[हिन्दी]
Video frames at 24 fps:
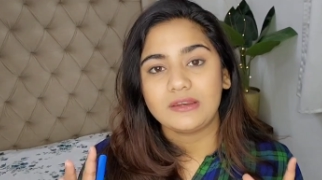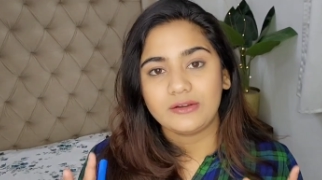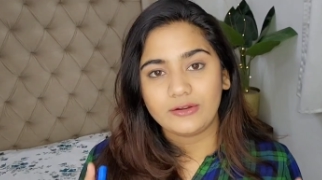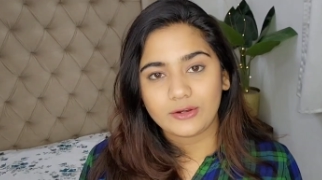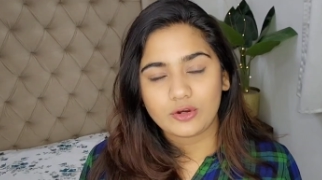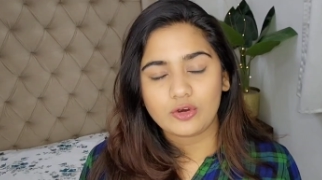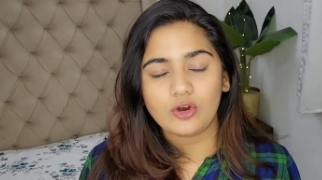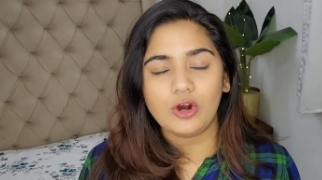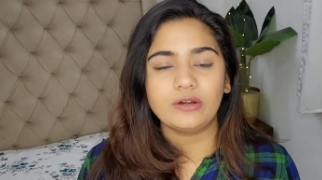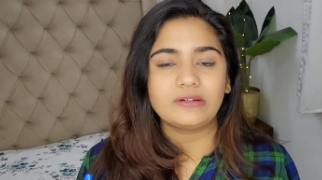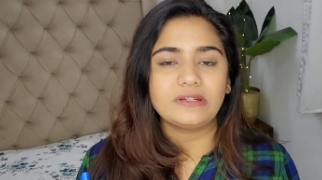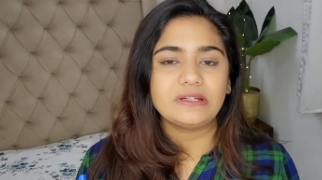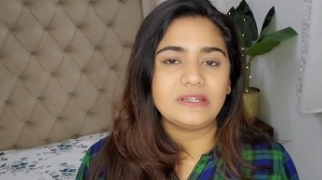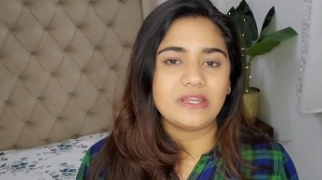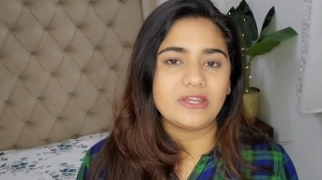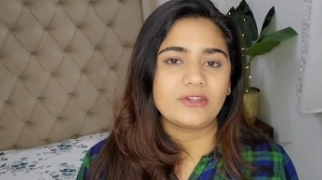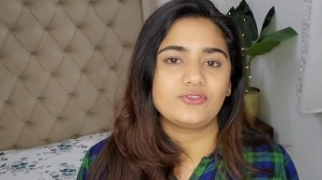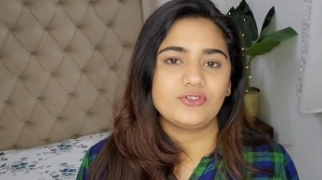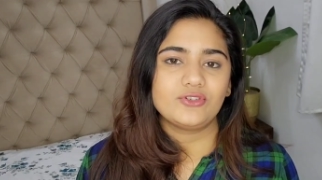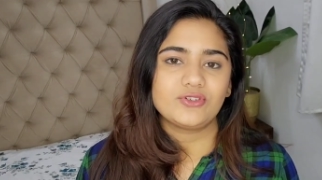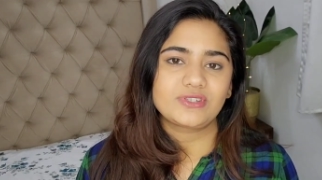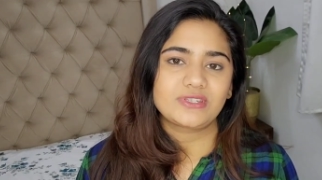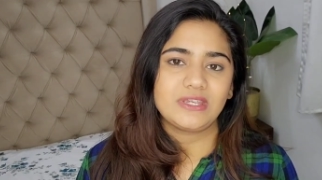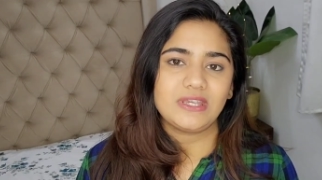रिकॉर्डेड
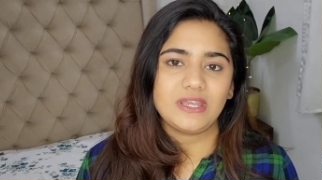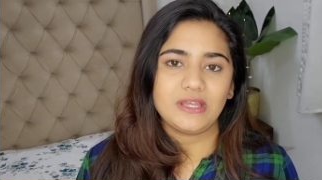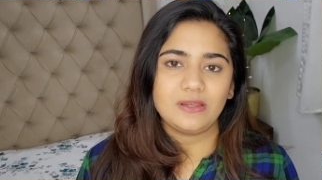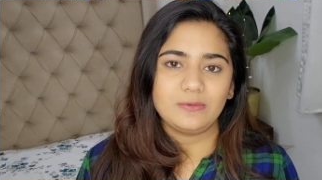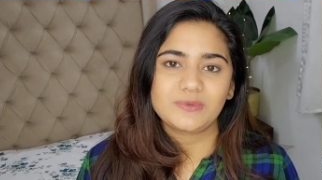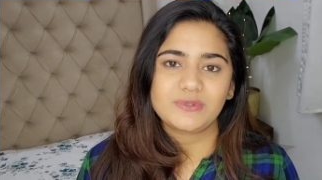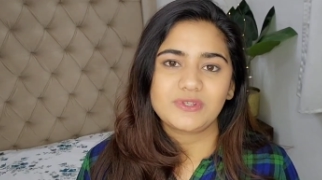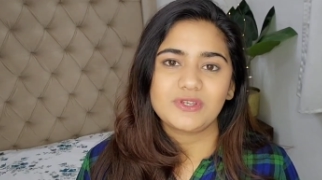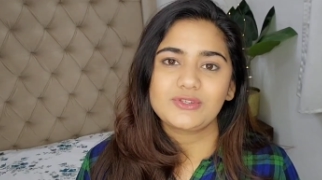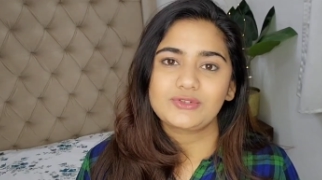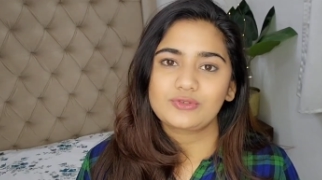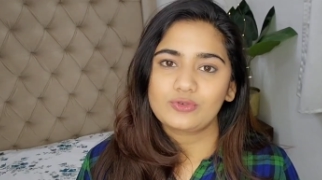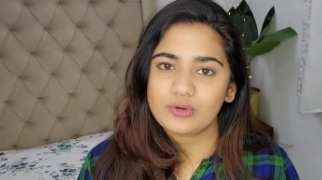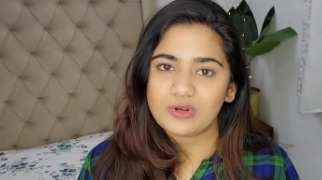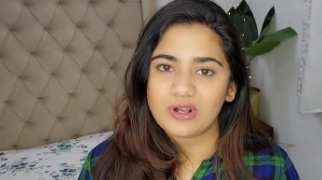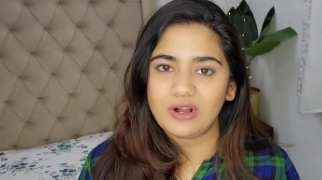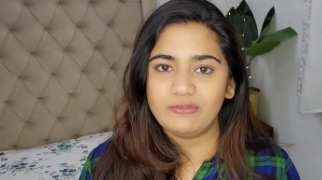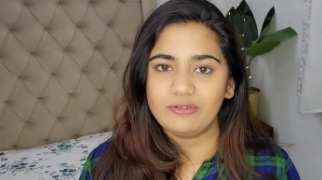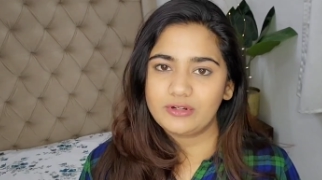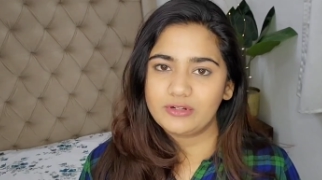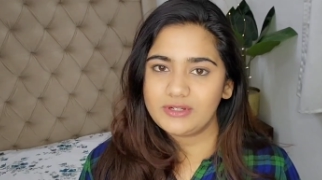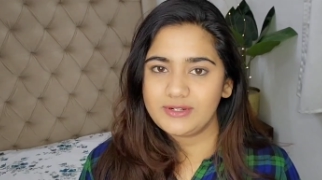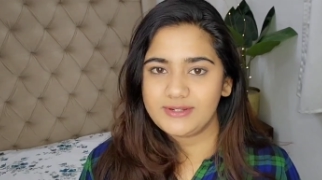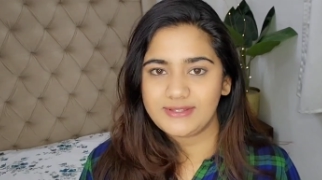लेक्चर्स के हेल्प से इसको
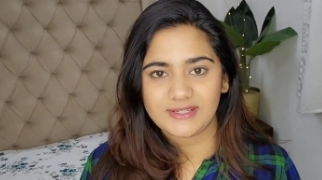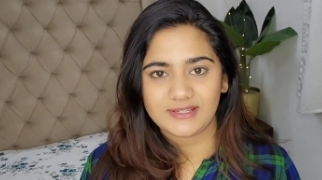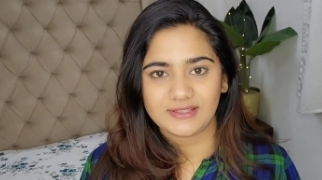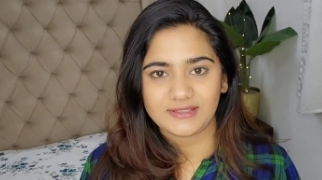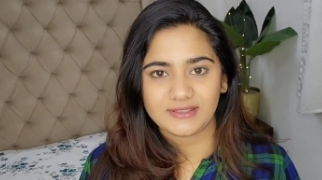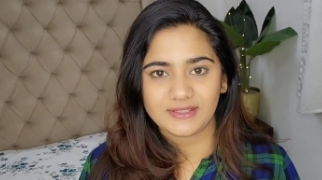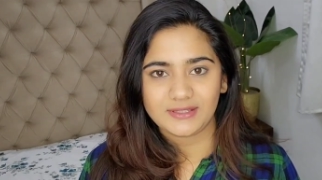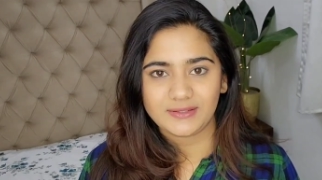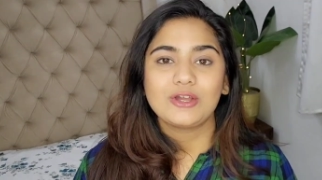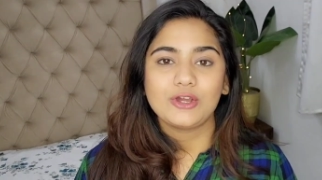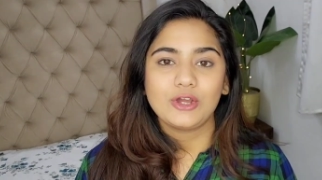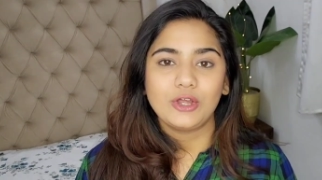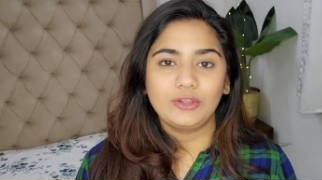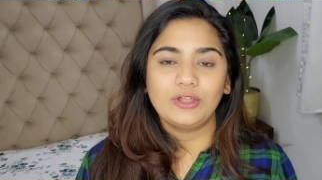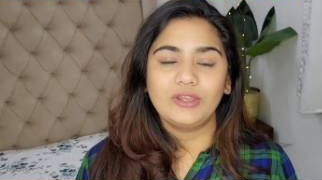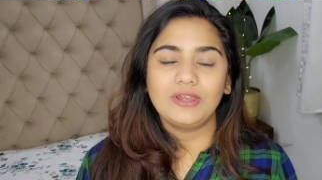कवर कर सकते हैं